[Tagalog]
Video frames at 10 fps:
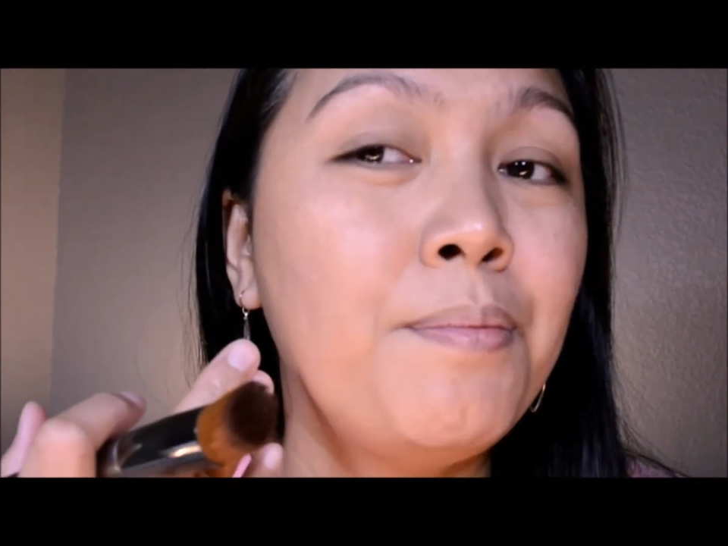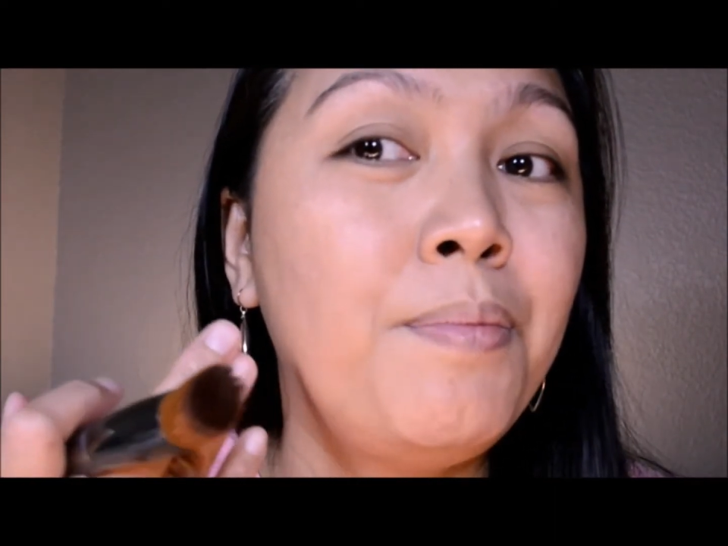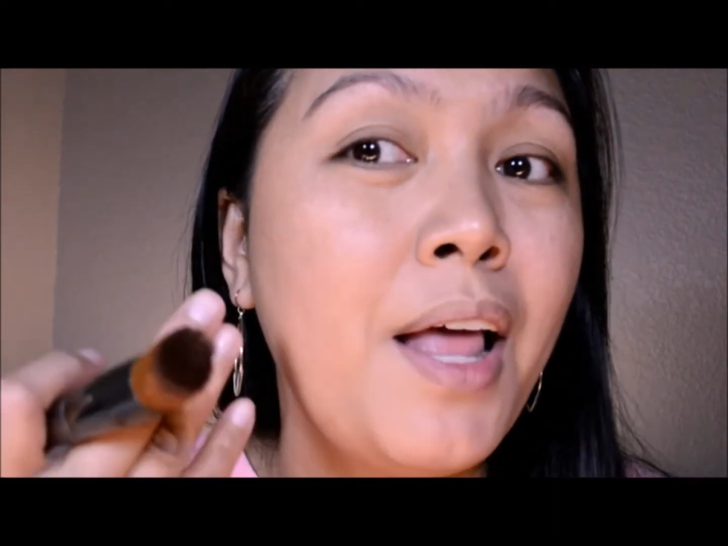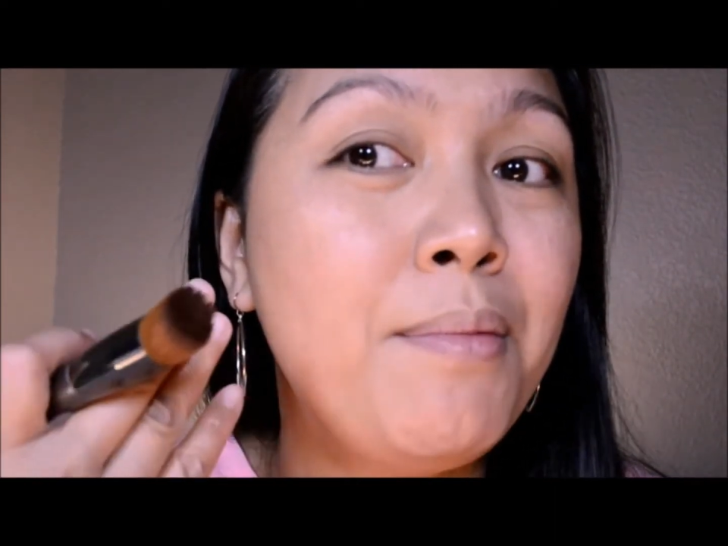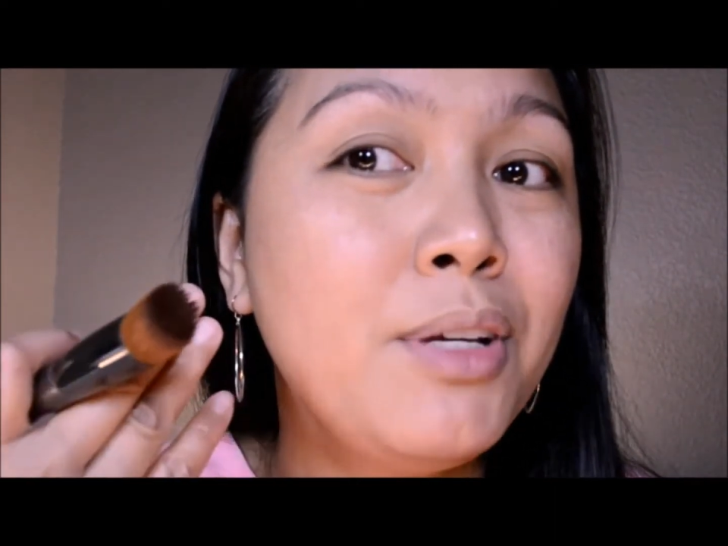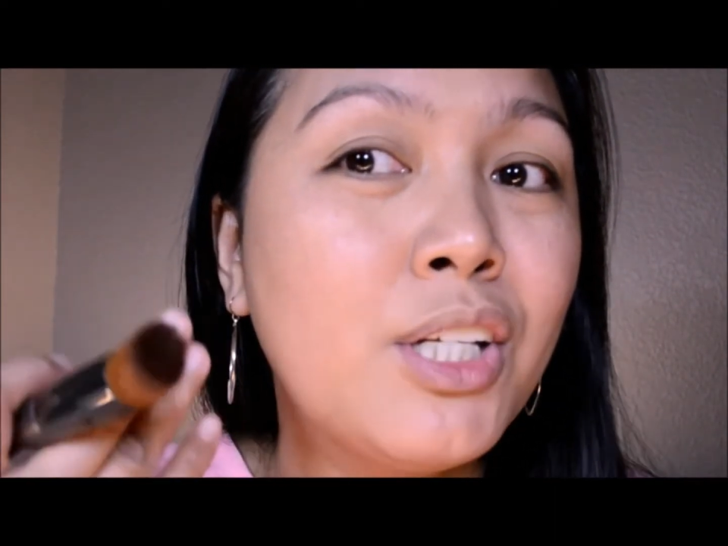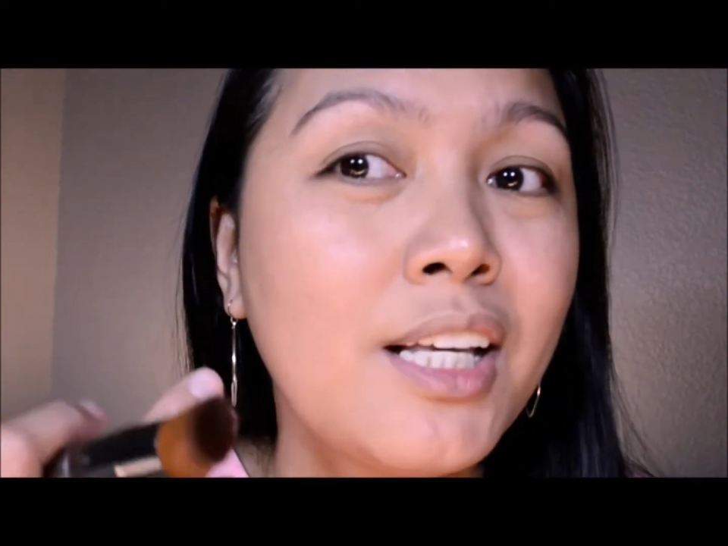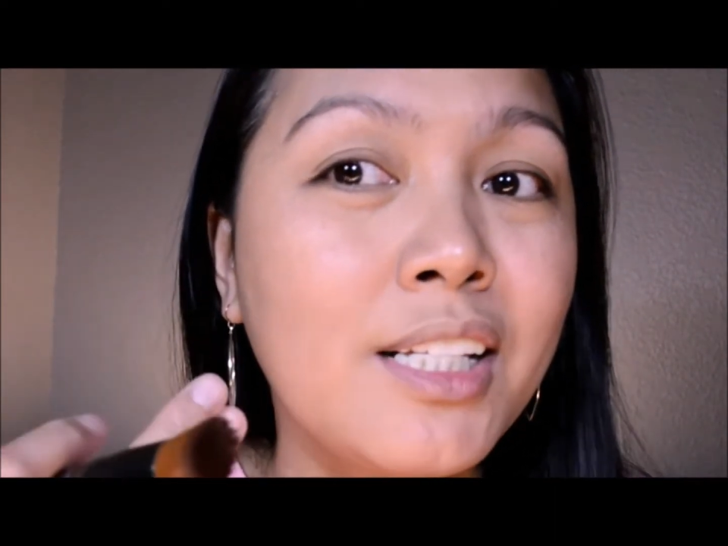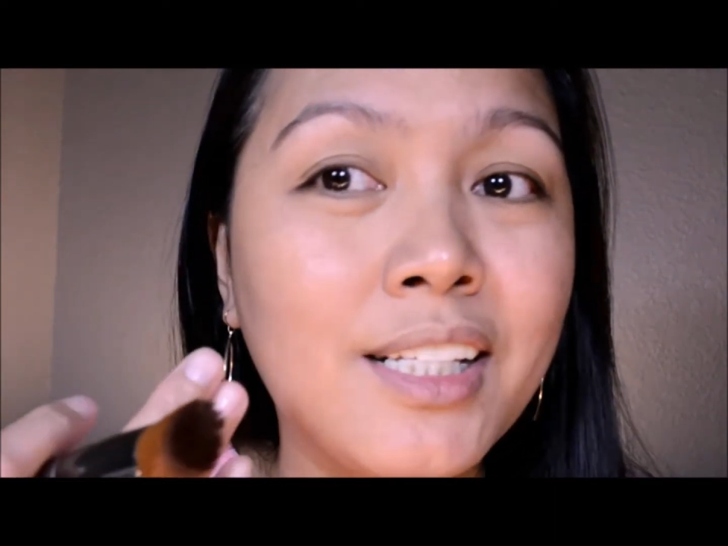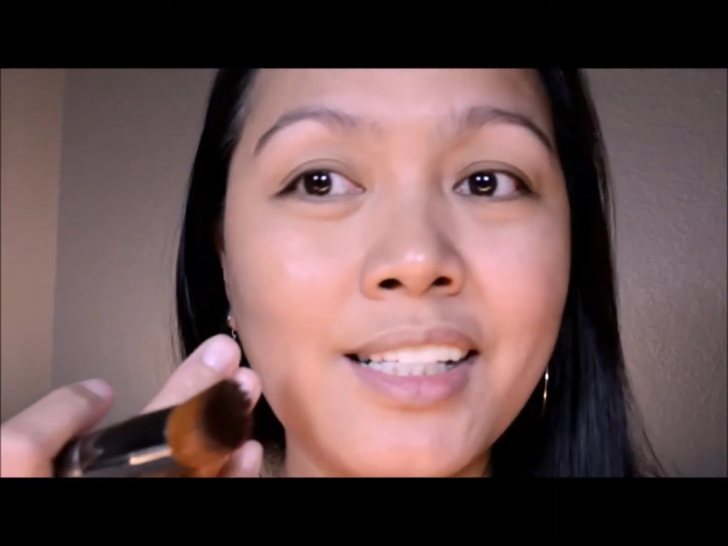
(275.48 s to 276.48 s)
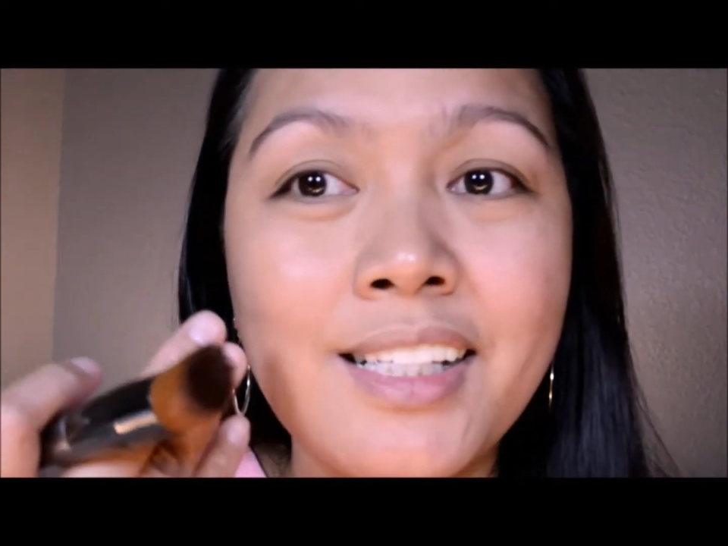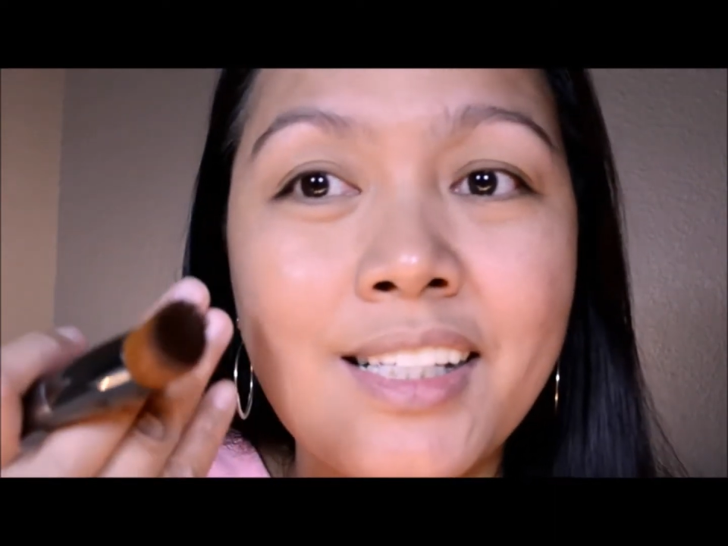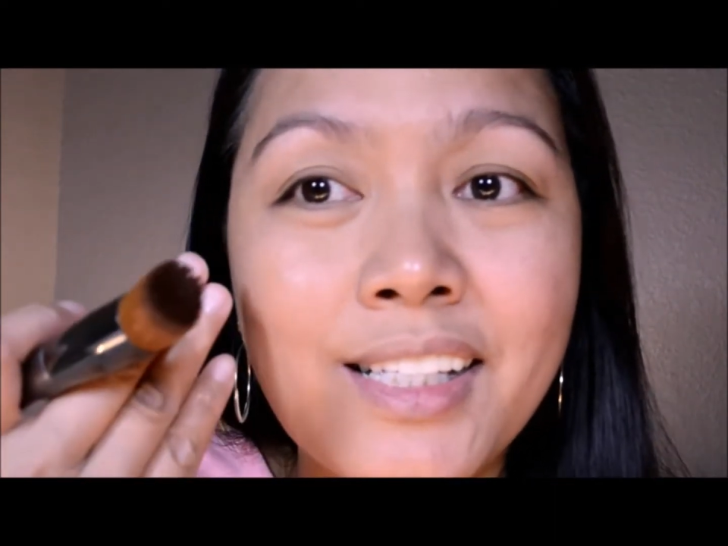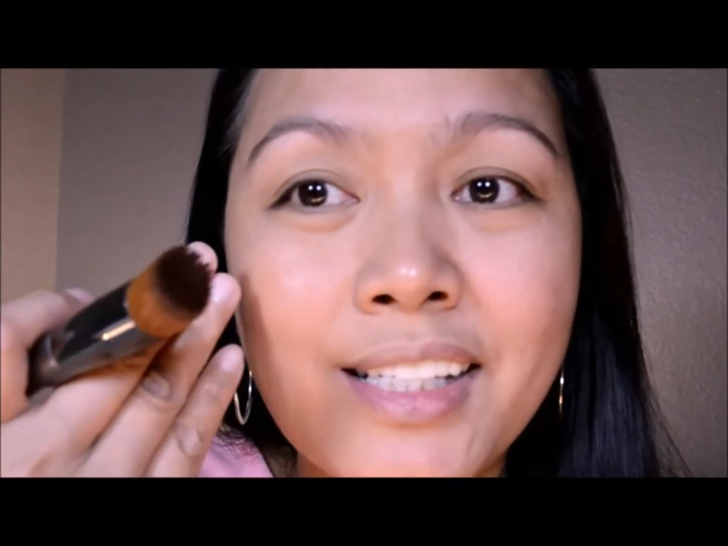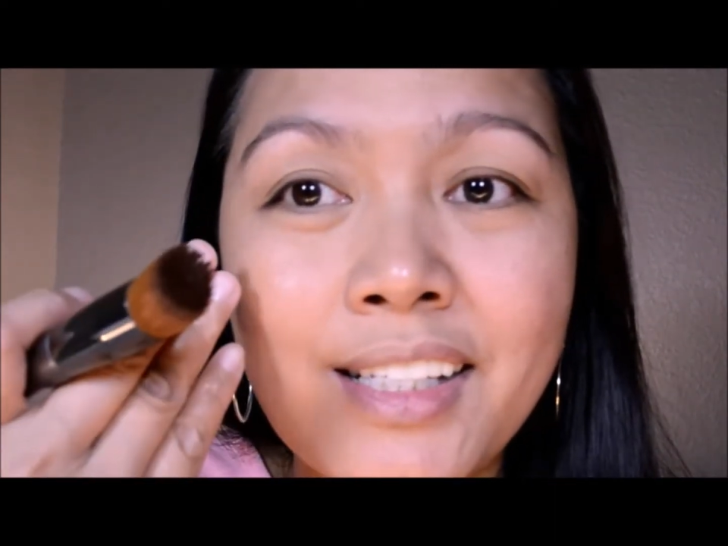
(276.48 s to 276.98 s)
blemishes
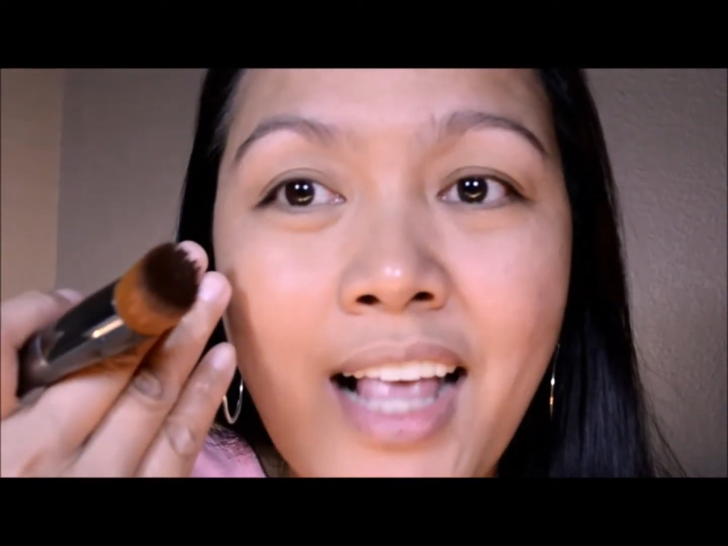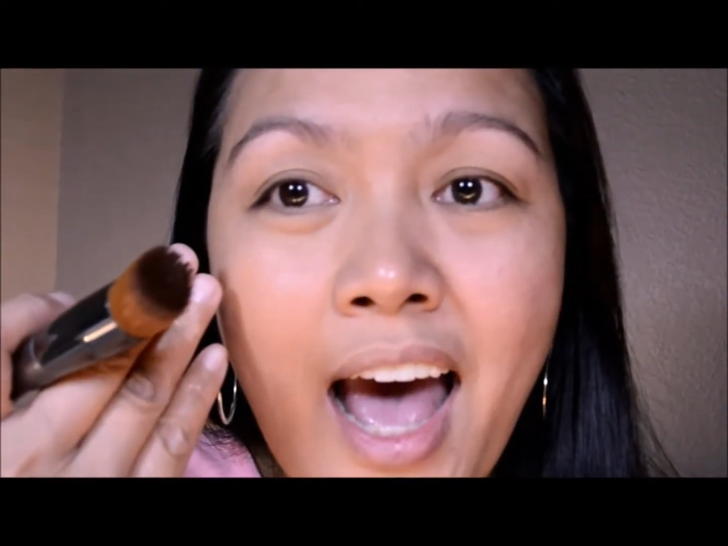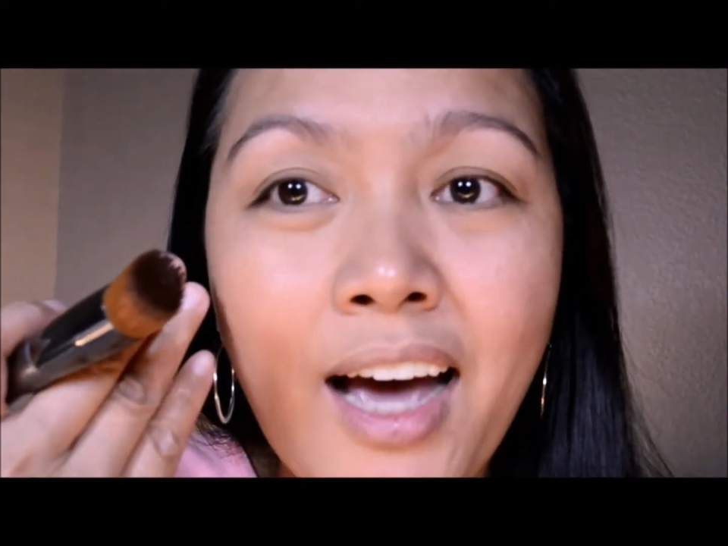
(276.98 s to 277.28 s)
sa